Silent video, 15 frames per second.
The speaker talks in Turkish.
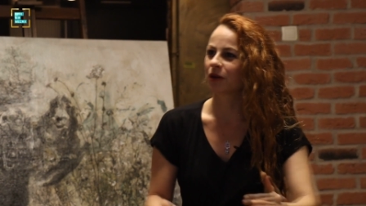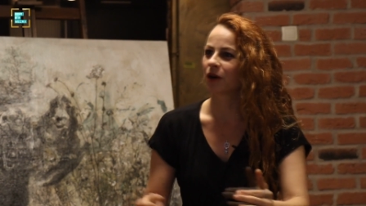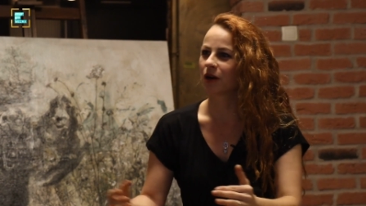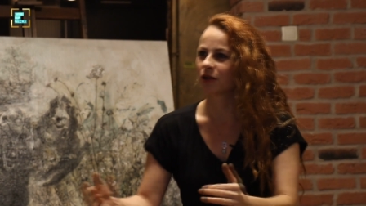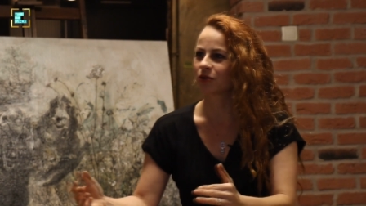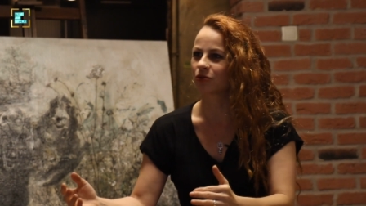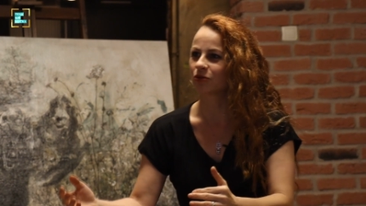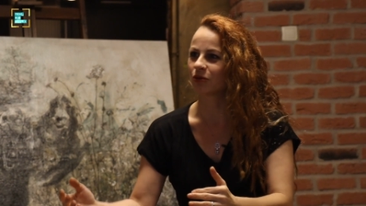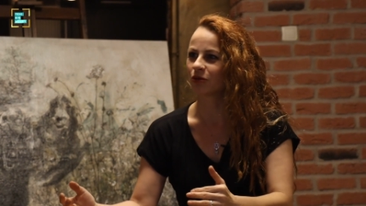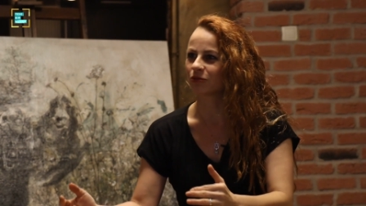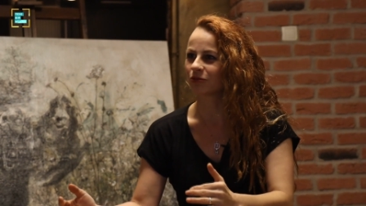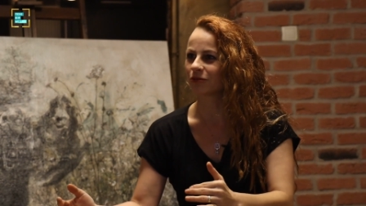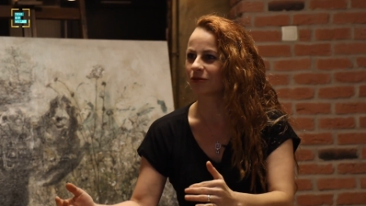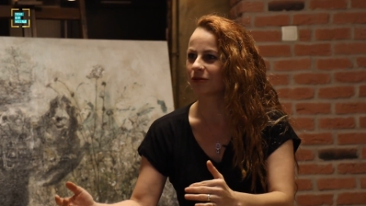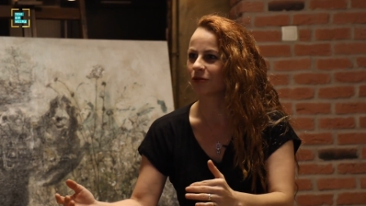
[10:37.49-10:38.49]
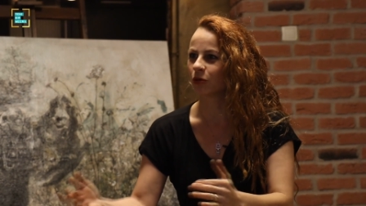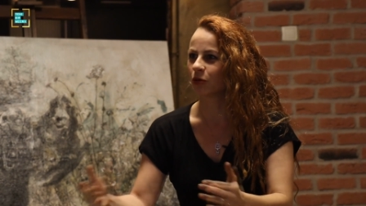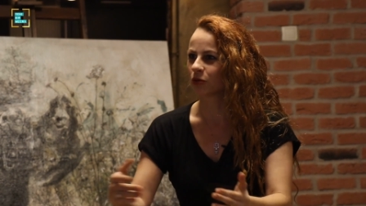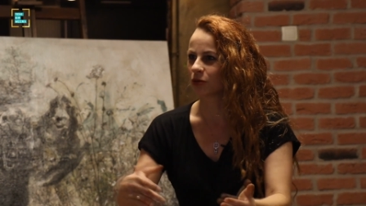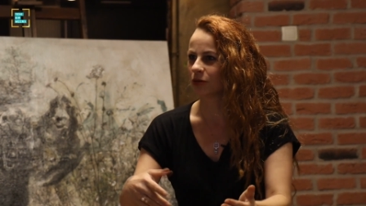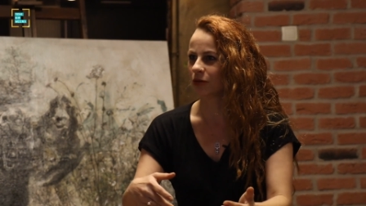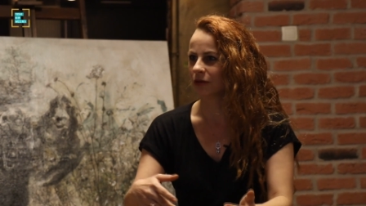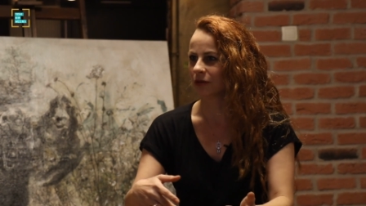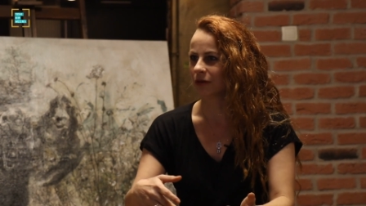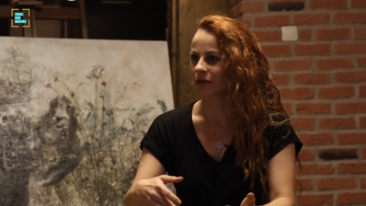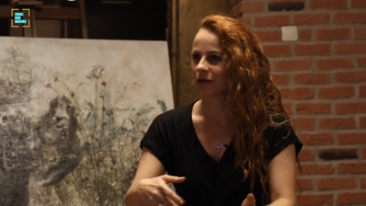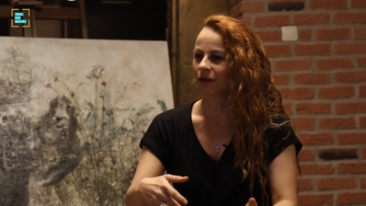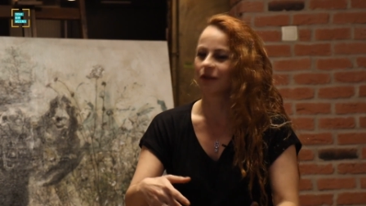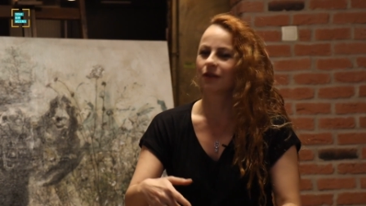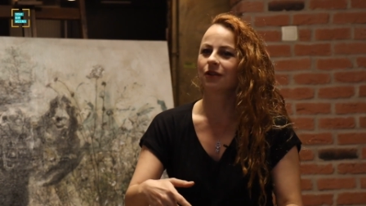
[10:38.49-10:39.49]
Garson oğlu
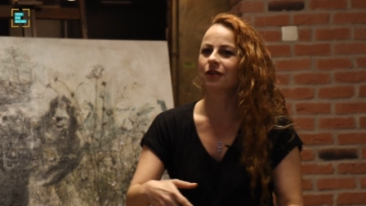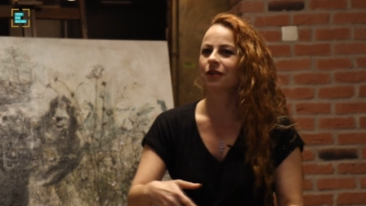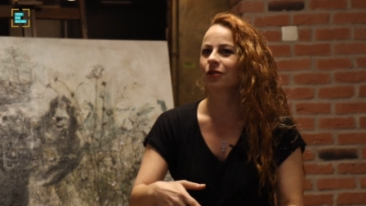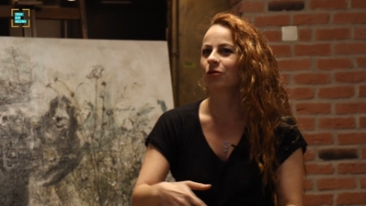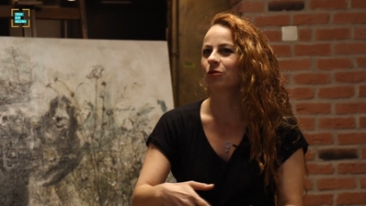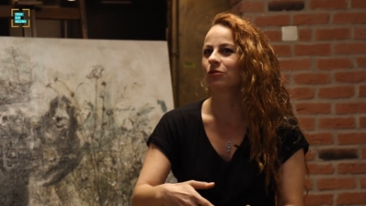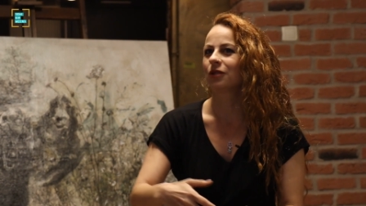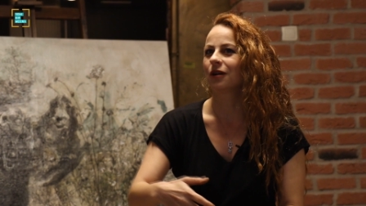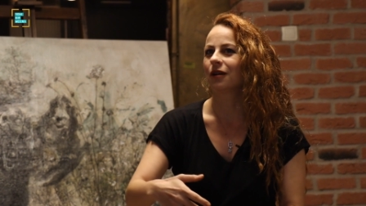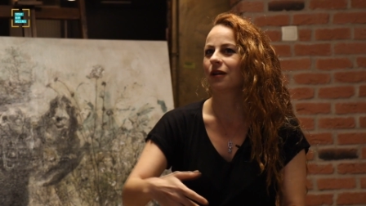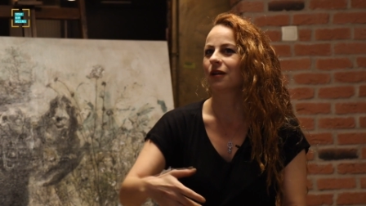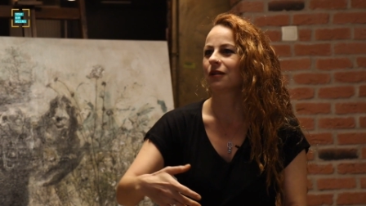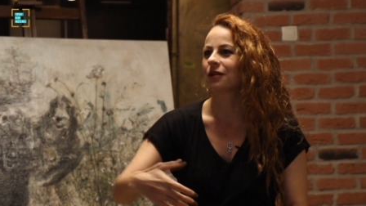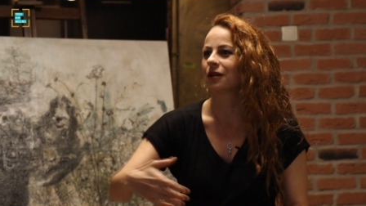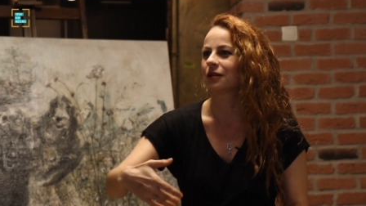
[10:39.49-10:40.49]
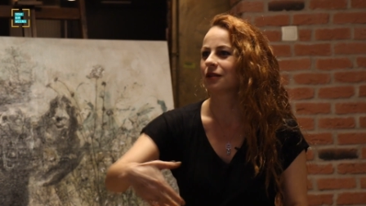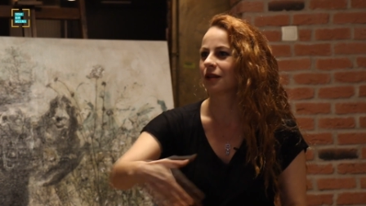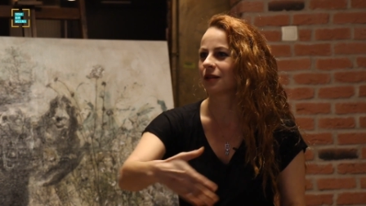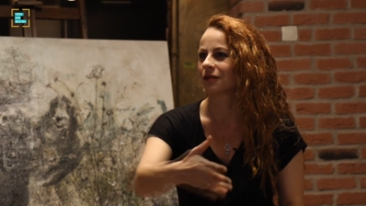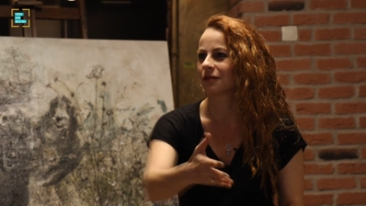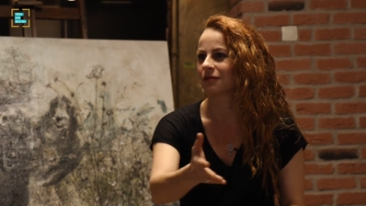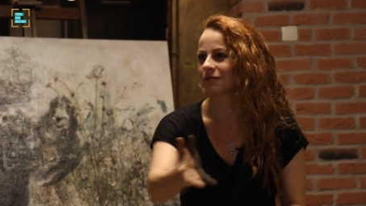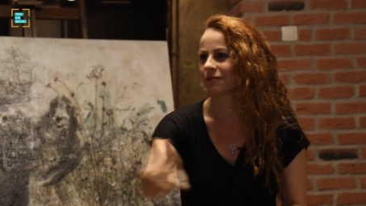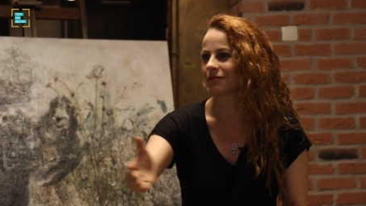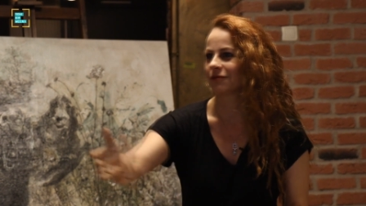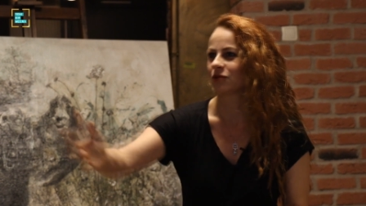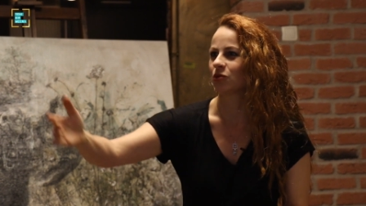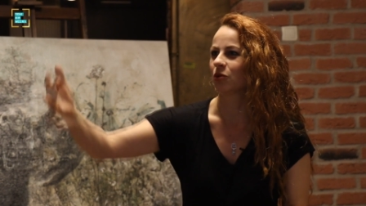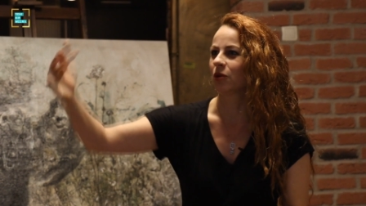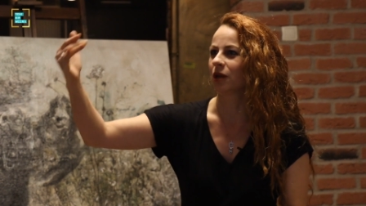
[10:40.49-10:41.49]
e, o da aradan
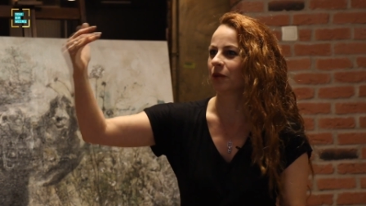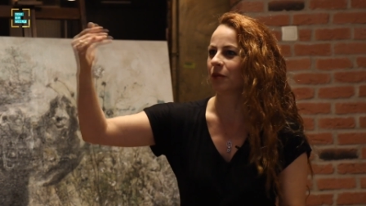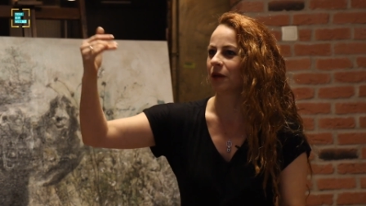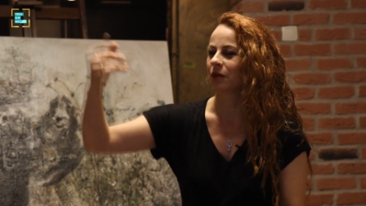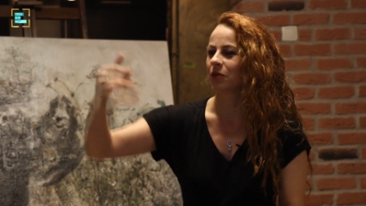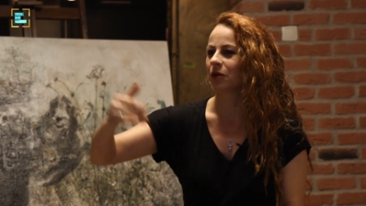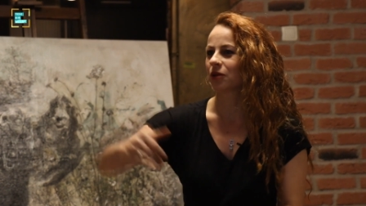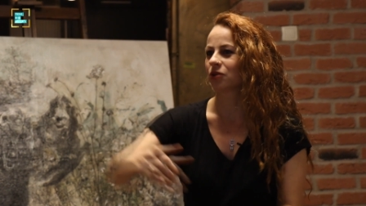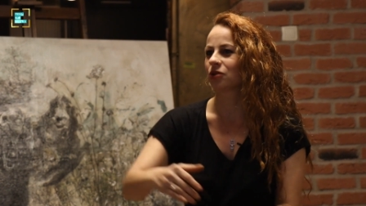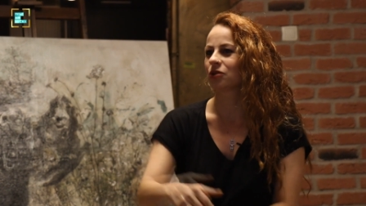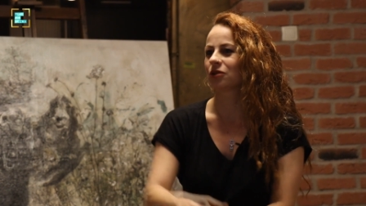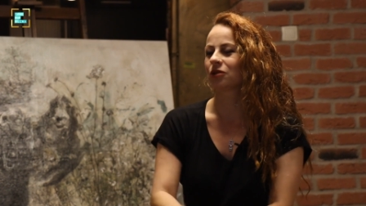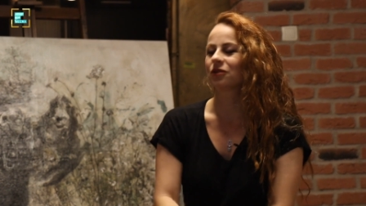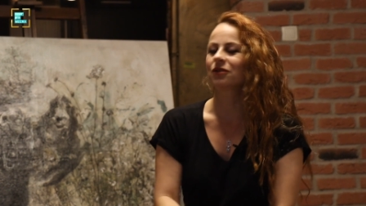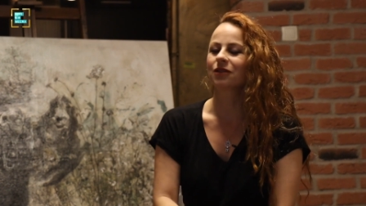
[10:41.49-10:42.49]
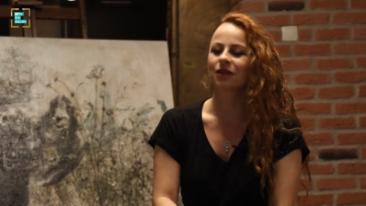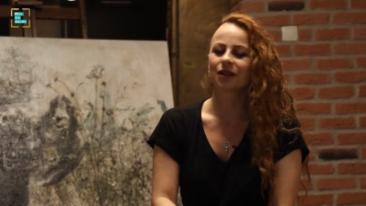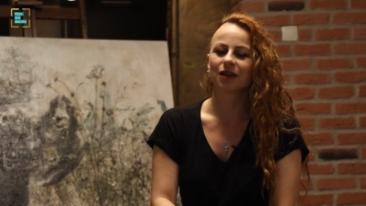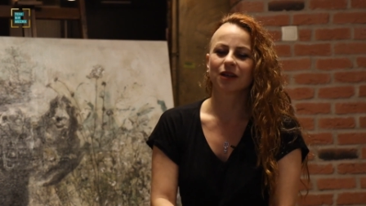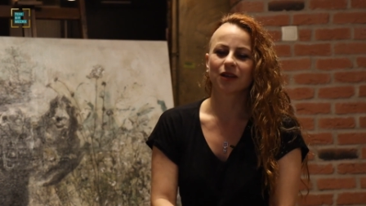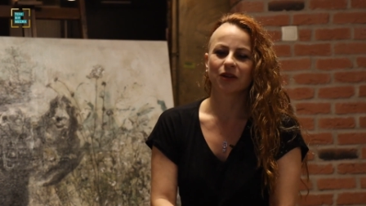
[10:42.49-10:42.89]
söylemeye başladı.